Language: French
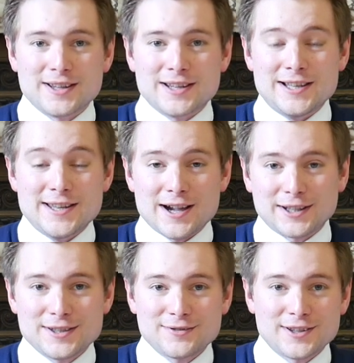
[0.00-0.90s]
Il y
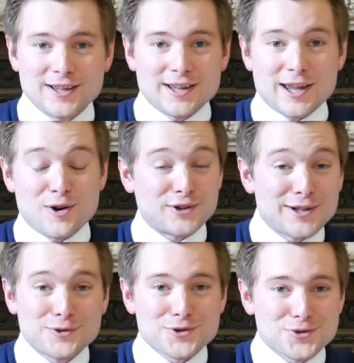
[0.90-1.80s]
arrive et en
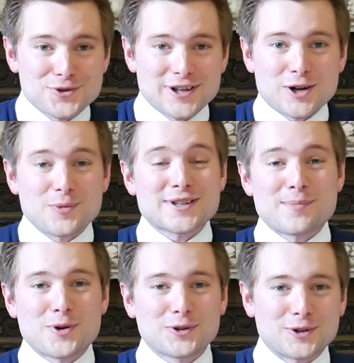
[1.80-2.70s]
quelques jours, il commence à
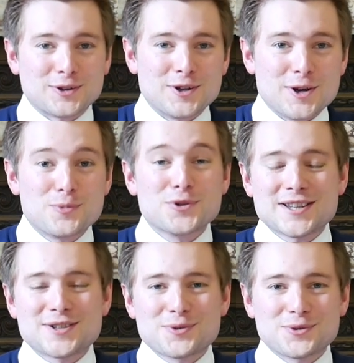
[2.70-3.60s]
prendre euh,
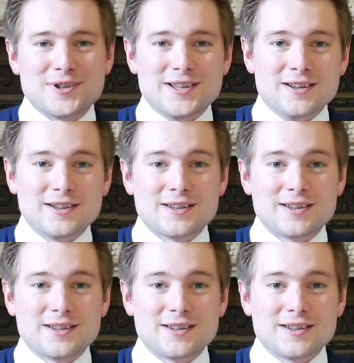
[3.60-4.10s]
possession de l'île.